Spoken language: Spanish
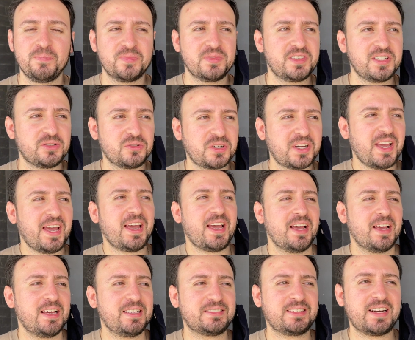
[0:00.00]
Siento que
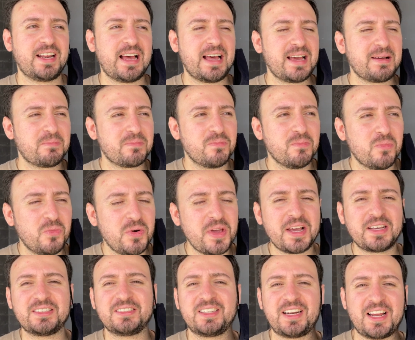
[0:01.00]
estaría muy
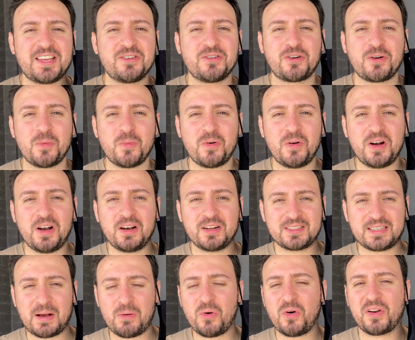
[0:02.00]
extraño como el
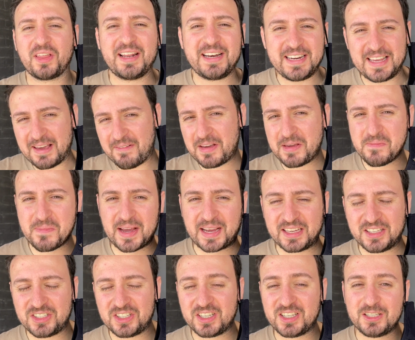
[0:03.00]
sabor de nieve y mac
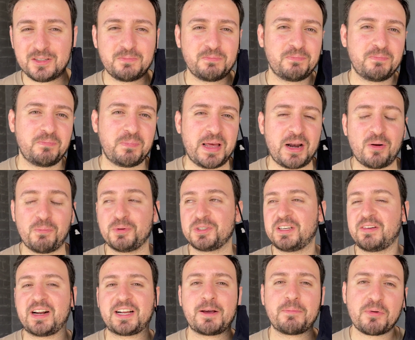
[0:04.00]
and cheese, pero pues
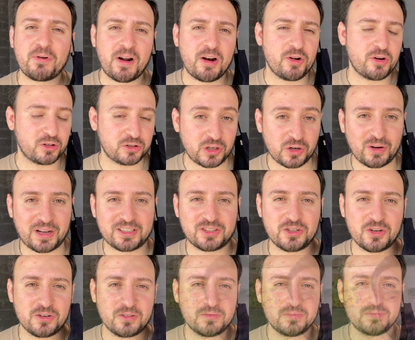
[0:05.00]
habrá que probarlo en otra
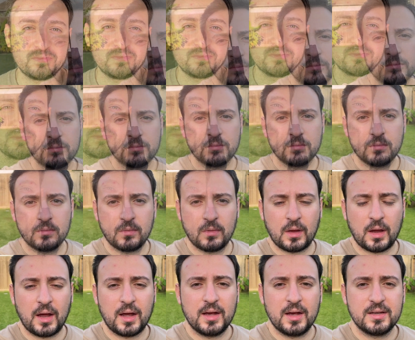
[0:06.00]
ocasión.
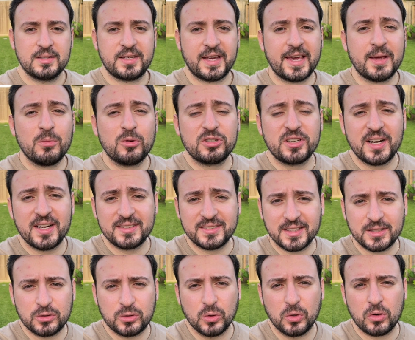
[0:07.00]
Seguimos en este
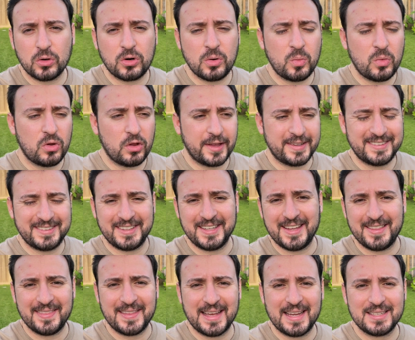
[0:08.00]
tour como de
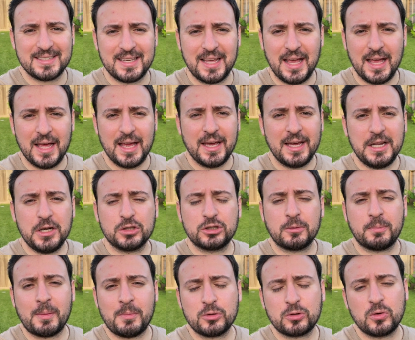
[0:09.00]
tiendas y nos
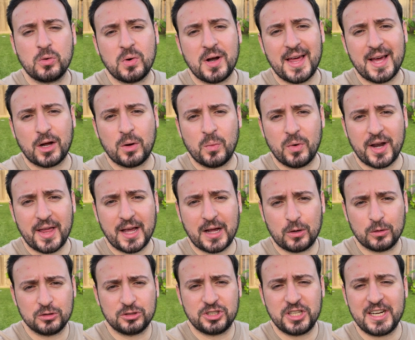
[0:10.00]
topamos con una como era de
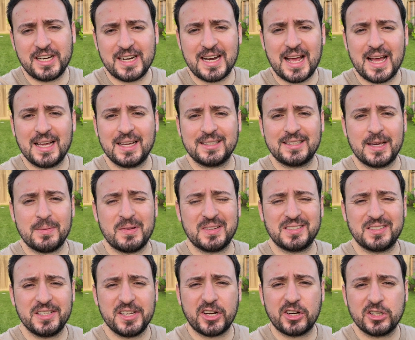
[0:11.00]
consigna, se llama
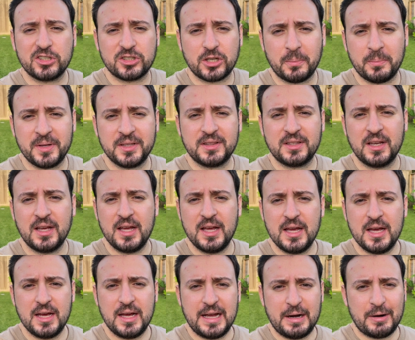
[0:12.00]
Sneaker Summit.
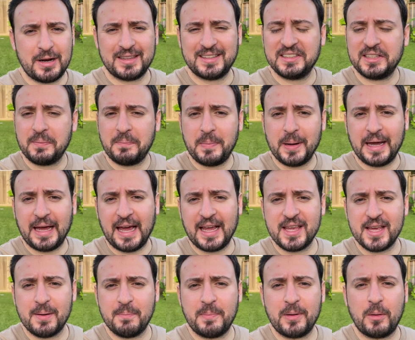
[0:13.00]
Era una tienda
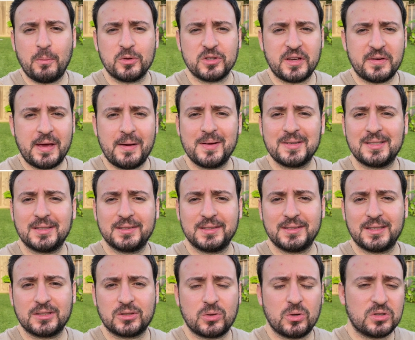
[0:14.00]
pequeña, pero pues había
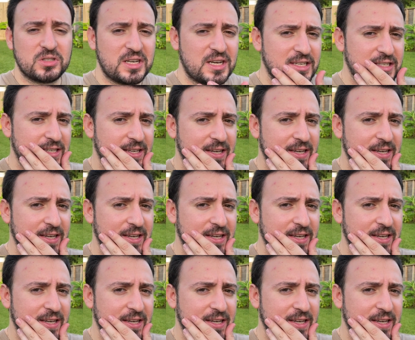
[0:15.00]
bastantitas cosas.